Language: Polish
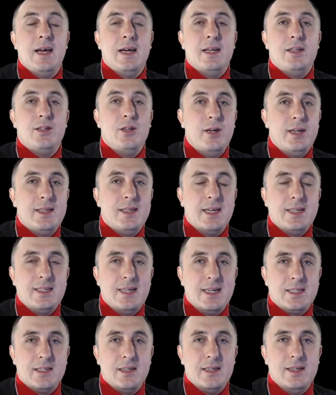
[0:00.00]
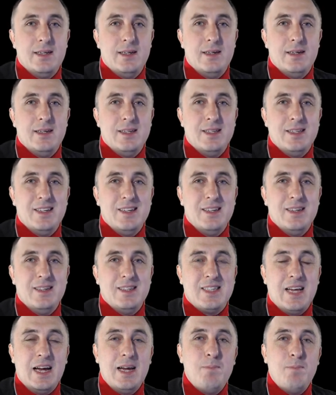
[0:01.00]
No i teraz
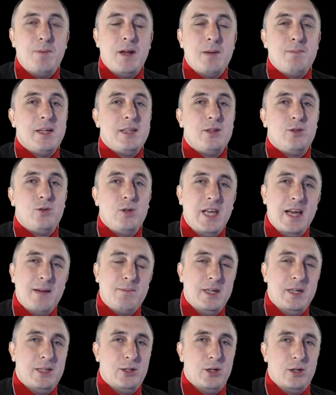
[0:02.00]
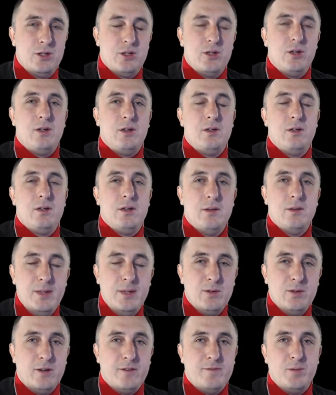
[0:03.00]
zaimplementujemy to, co
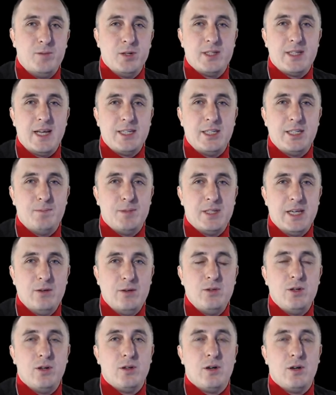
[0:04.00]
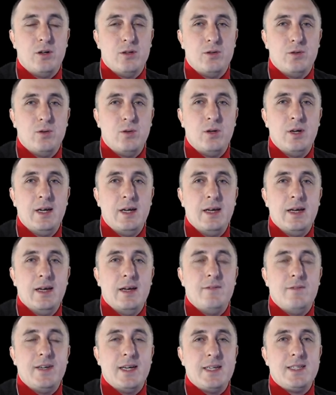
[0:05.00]
było w postaci pseudokodu
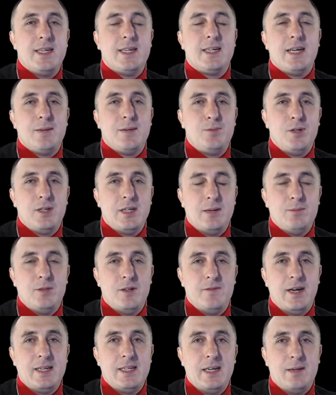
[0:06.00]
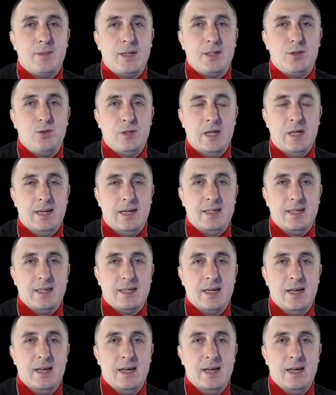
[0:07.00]
w językach programowania maturalnych.